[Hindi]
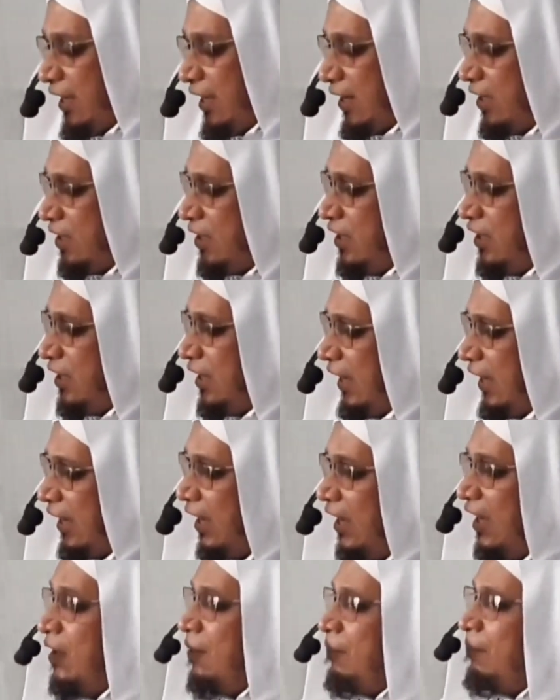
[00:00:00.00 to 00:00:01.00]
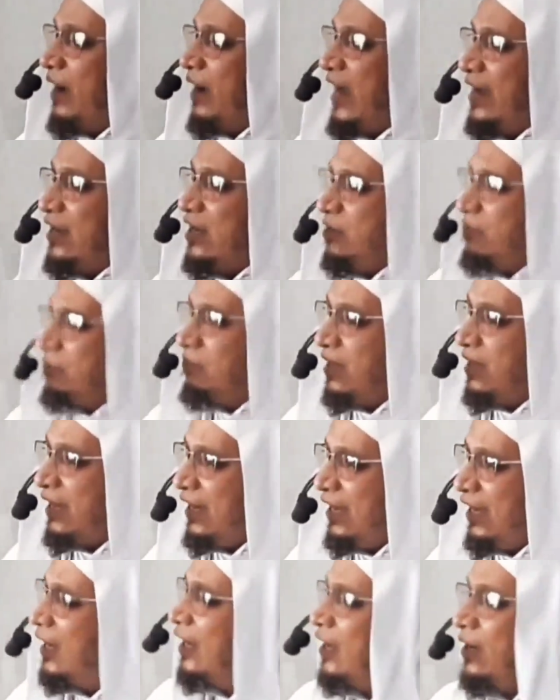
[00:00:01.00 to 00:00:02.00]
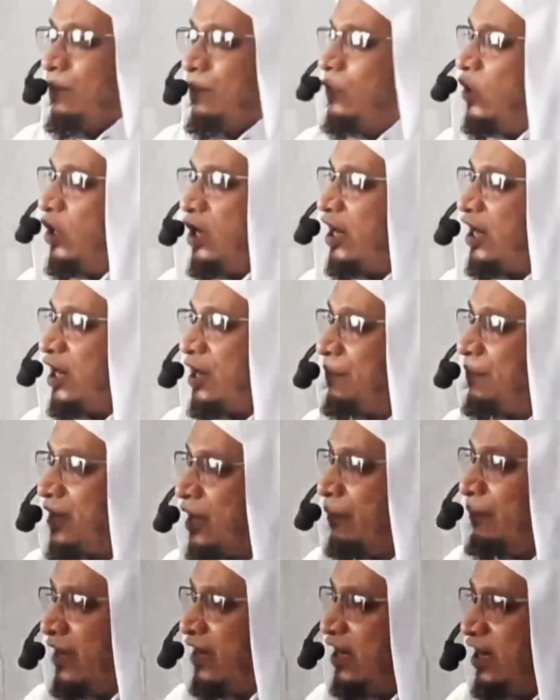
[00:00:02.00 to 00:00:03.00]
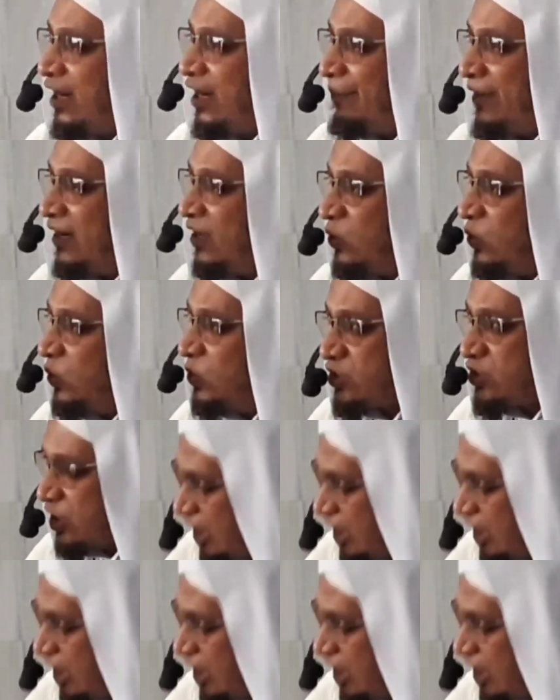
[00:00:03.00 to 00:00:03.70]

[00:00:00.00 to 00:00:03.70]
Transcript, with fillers: आ रही है भाई मेरे मुहर्रम का महीना मनहूस